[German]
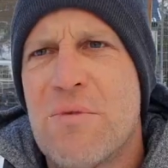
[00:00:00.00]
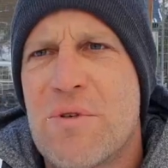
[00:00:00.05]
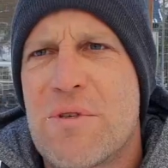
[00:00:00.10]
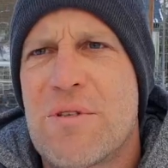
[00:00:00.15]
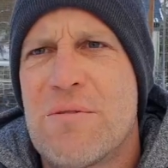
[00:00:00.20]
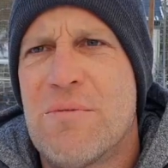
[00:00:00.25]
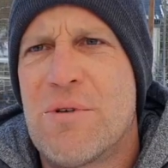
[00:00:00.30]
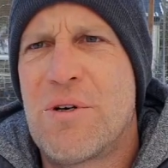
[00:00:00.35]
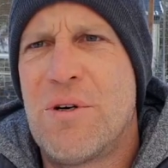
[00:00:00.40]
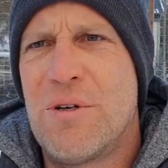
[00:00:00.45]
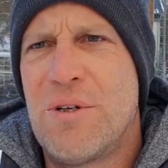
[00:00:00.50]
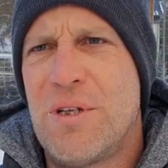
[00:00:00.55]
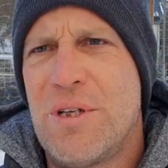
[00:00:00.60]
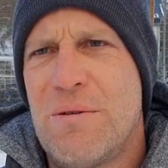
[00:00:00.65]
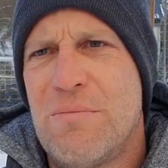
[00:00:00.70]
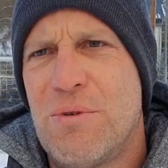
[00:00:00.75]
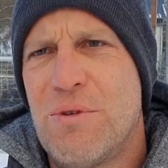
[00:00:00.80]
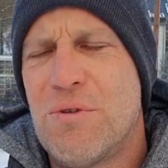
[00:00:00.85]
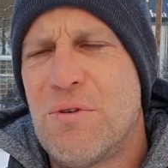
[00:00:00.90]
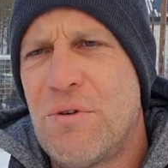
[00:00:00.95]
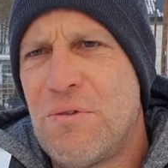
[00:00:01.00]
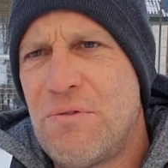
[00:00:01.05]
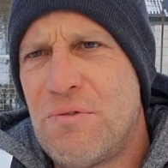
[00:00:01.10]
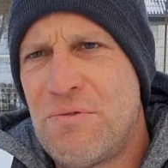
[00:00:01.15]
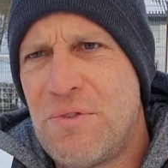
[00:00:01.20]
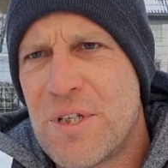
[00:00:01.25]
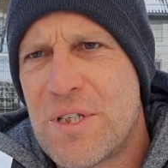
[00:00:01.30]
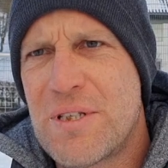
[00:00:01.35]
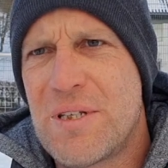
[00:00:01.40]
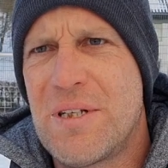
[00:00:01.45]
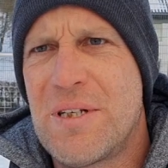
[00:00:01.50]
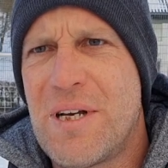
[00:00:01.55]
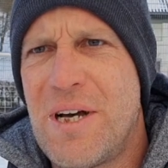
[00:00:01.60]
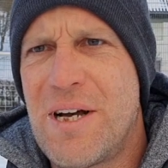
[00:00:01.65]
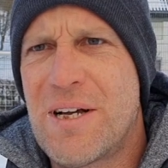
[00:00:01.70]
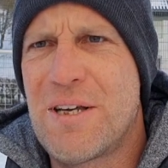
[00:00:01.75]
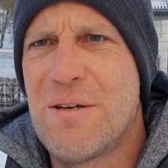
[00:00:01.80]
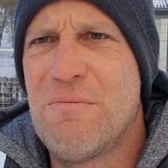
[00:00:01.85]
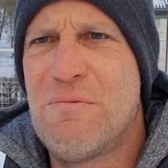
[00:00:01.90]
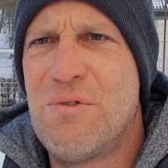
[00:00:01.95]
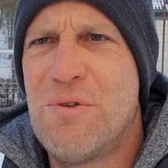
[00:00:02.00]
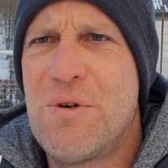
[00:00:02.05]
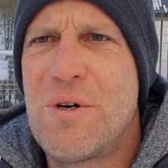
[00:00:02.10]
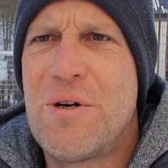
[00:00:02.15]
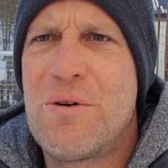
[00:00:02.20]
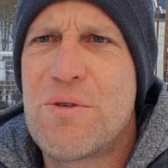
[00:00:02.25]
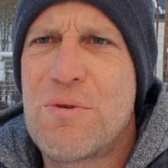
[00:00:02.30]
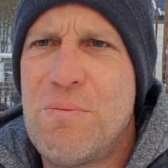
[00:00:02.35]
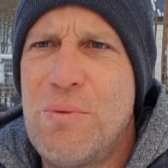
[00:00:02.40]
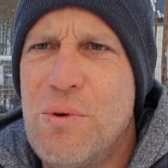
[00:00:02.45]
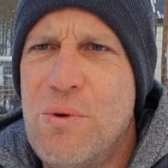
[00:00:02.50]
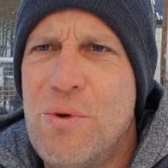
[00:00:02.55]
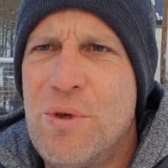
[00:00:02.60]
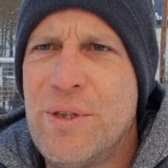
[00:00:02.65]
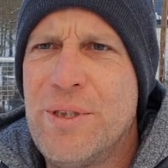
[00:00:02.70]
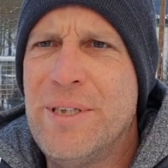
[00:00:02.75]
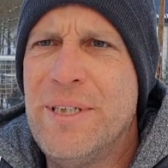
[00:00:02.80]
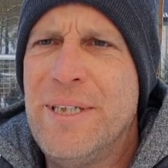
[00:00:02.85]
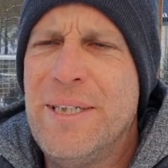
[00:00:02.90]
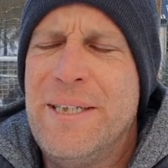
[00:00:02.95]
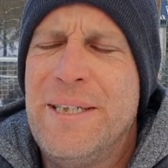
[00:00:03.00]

mussten. Man konnte immer nur 14 Tage im Voraus buchen.